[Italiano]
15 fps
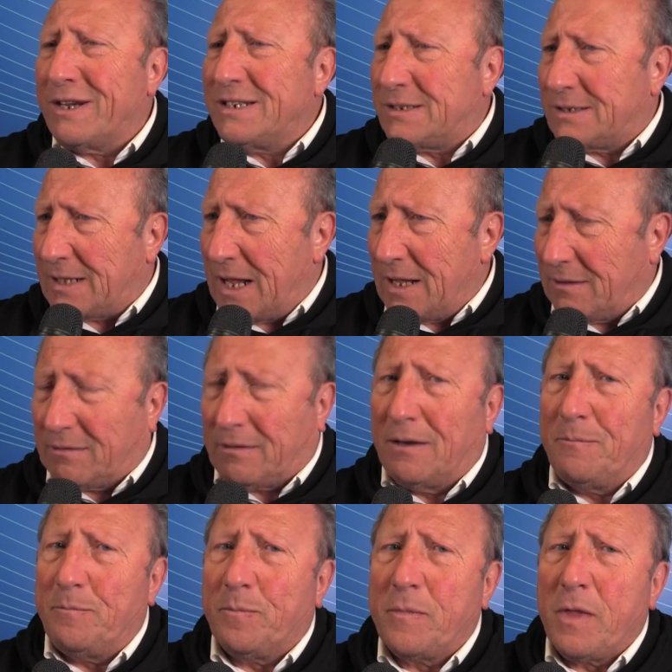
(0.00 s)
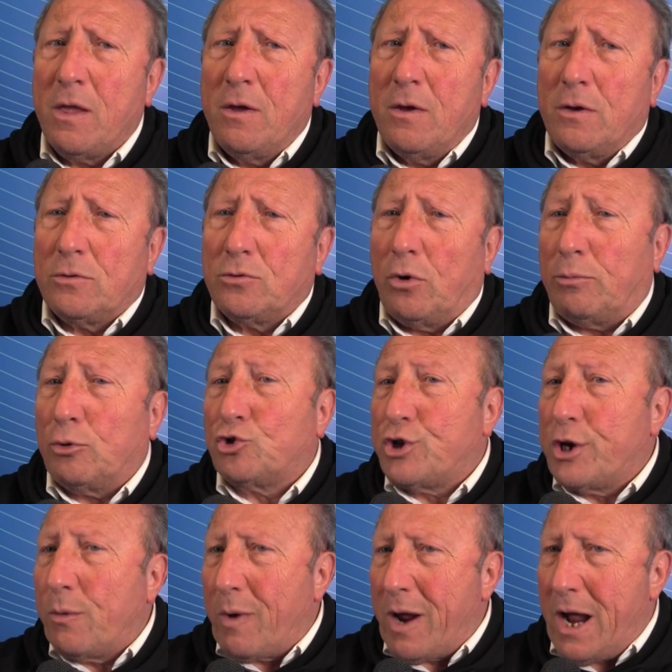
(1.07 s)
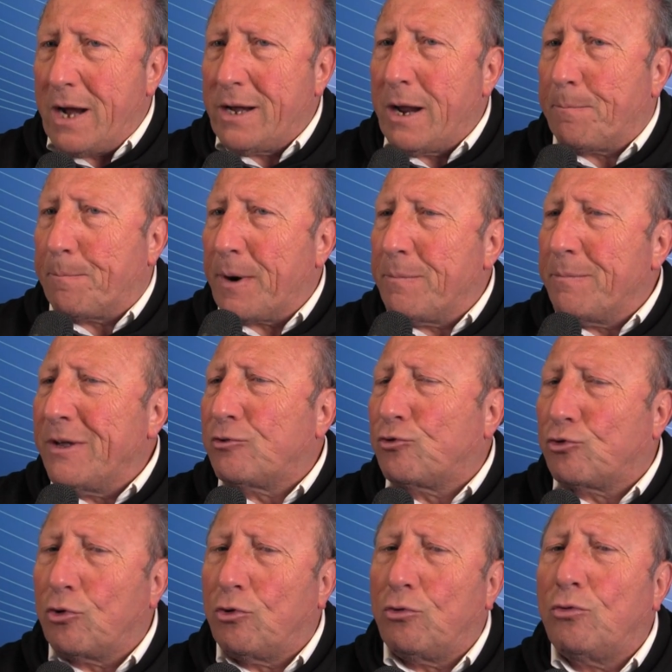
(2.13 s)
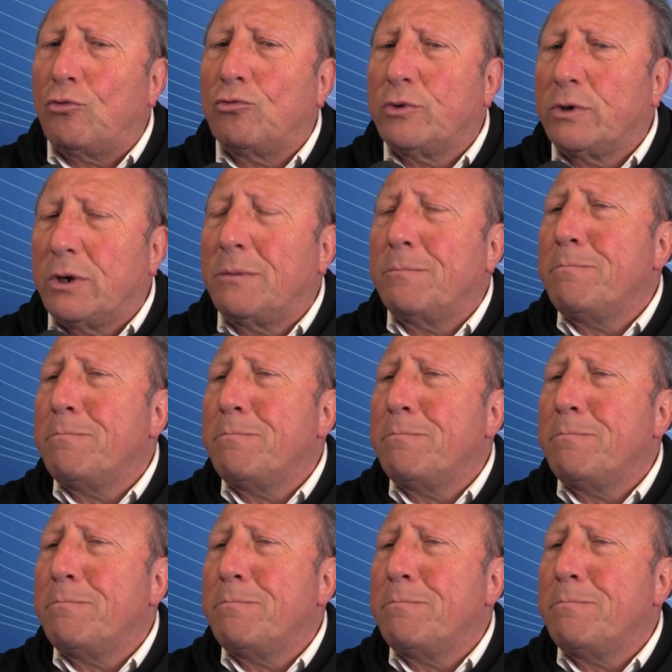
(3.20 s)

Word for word: Istat dopo cinque anni ha permesso un